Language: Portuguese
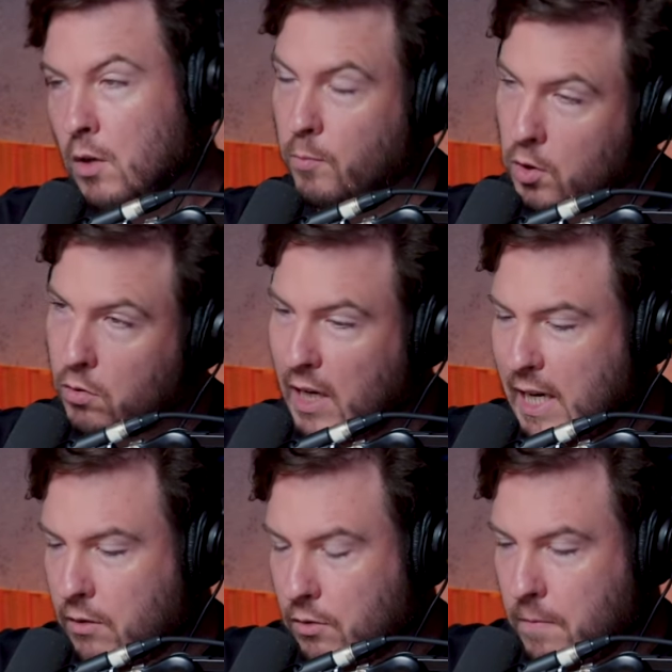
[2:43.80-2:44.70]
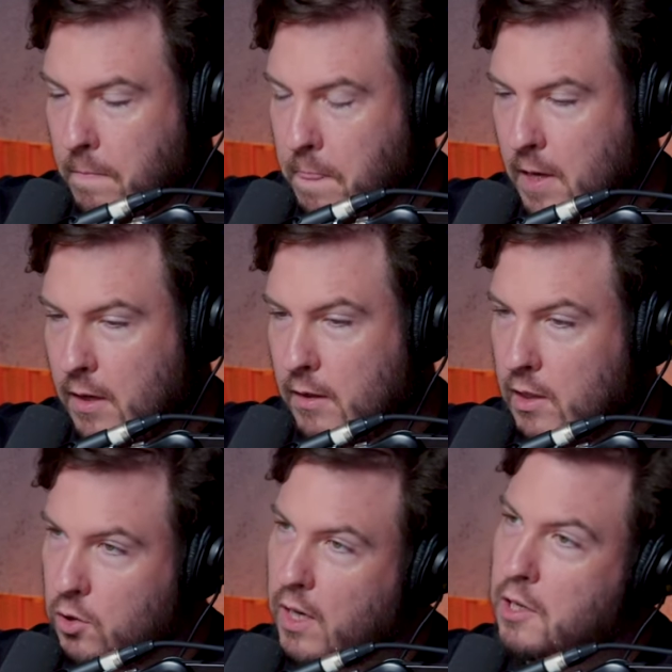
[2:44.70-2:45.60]
Por outro lado, né?
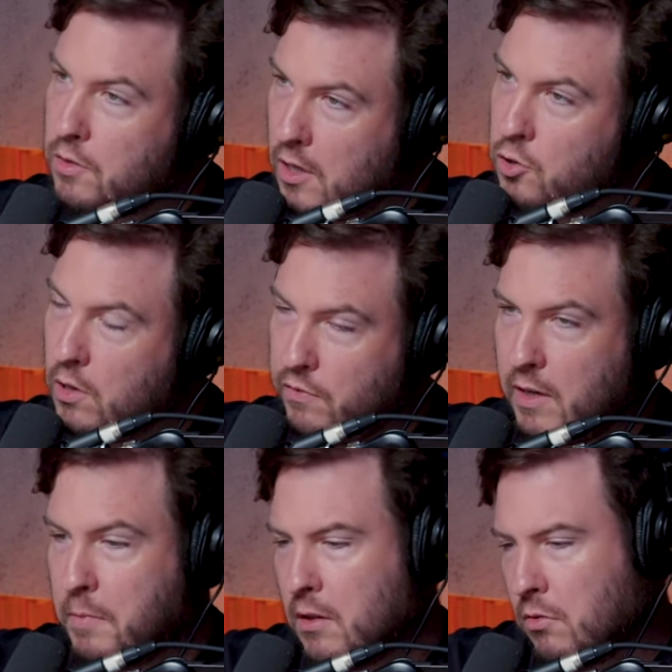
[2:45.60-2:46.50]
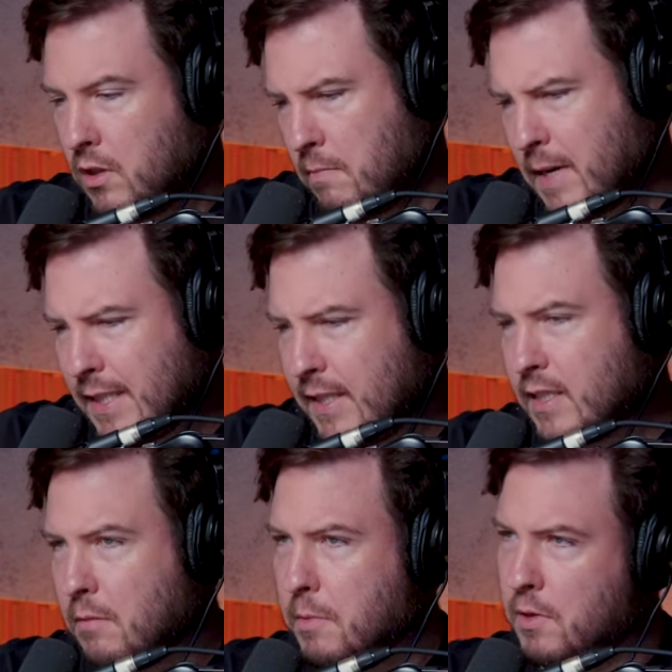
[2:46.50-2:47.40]
Só acredito que existe o livre-arbítrio, e tem passagens
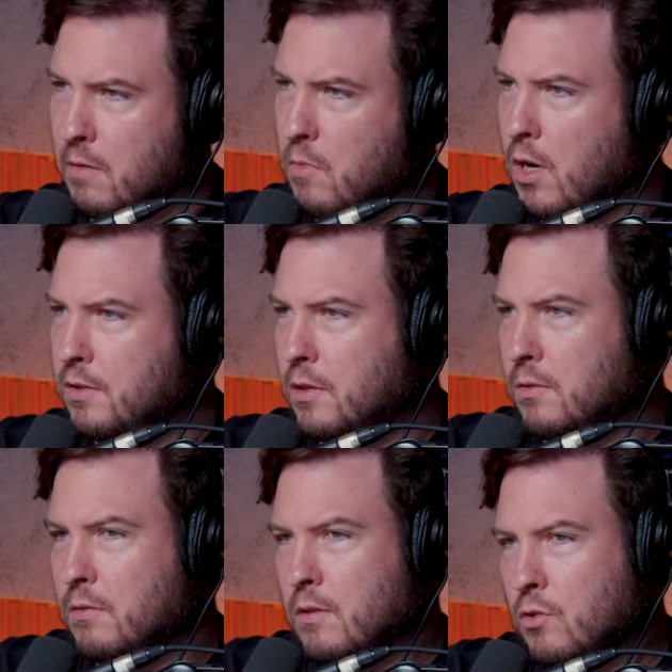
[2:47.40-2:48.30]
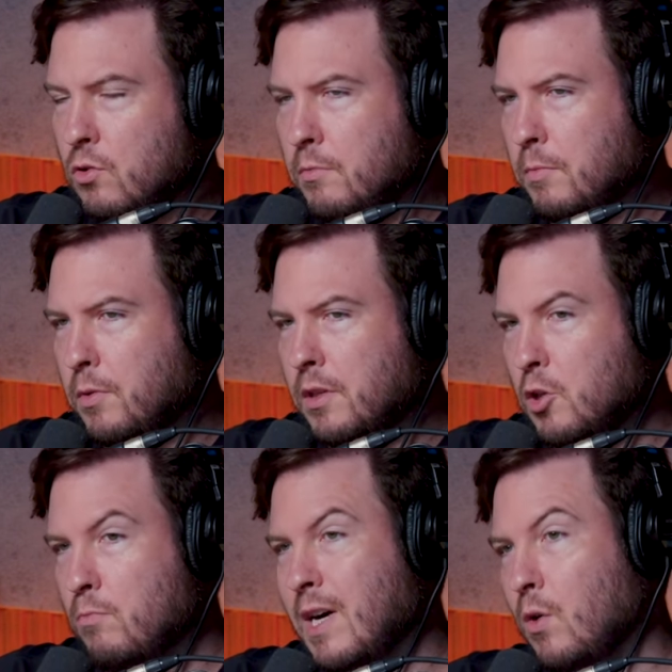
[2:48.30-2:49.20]
na Bíblia que mostram sobre o poder
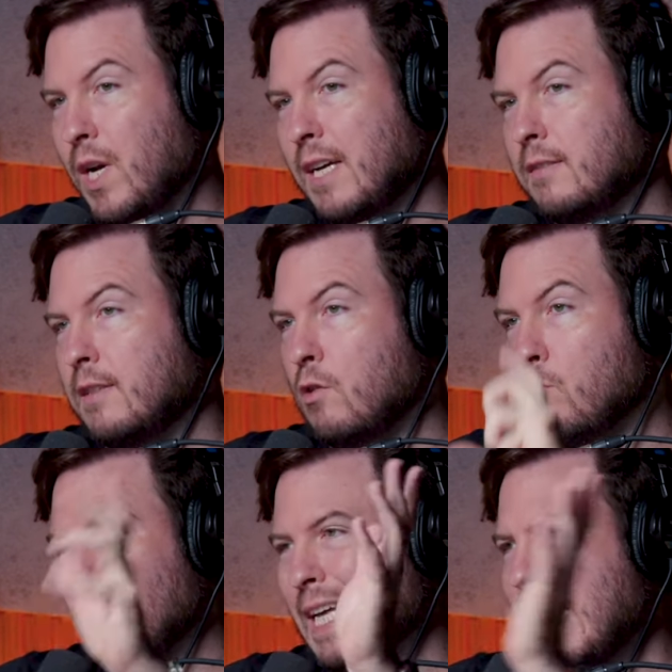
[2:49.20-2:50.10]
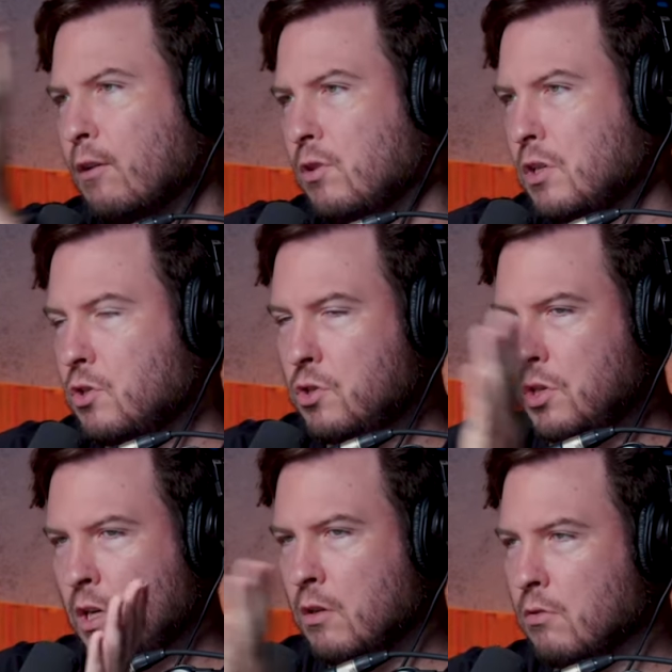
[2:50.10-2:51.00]
de uma oração mudar o
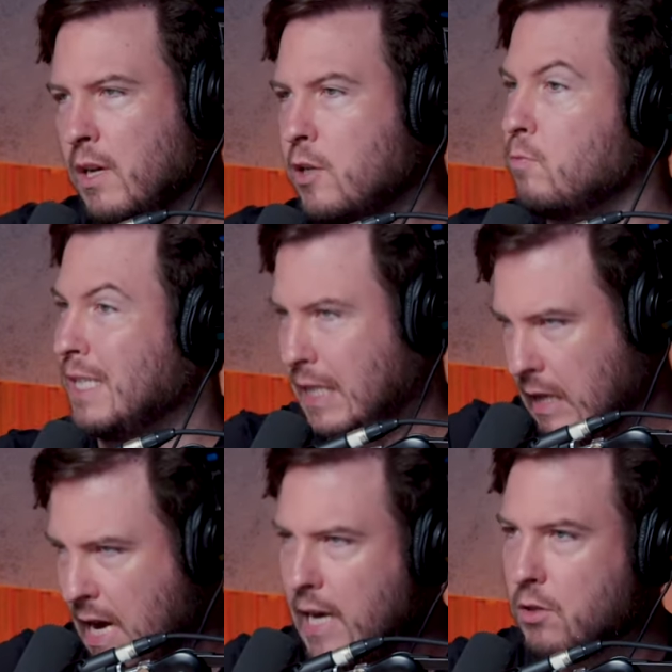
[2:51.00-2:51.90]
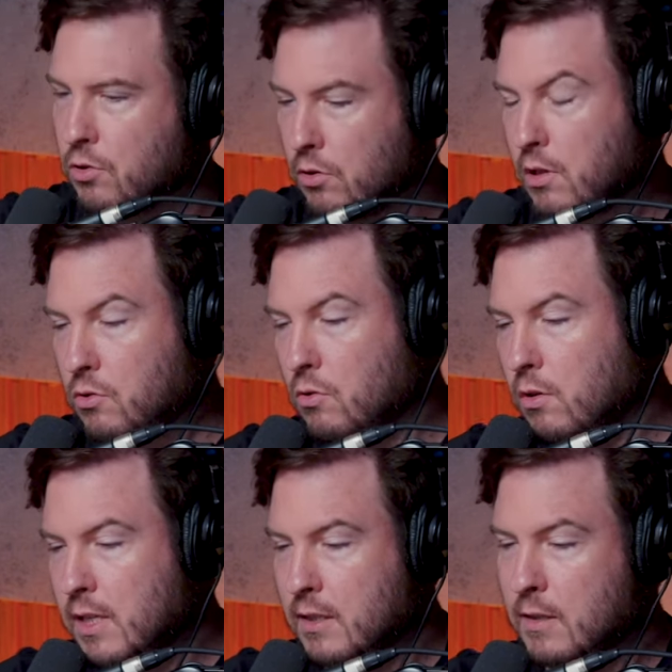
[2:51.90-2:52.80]
destino né, de uma cidade ou de outras
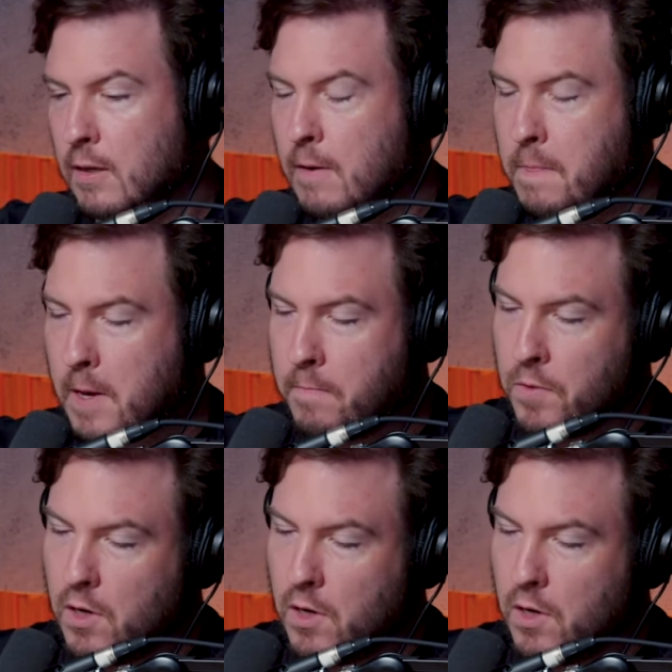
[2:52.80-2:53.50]
coisas, né,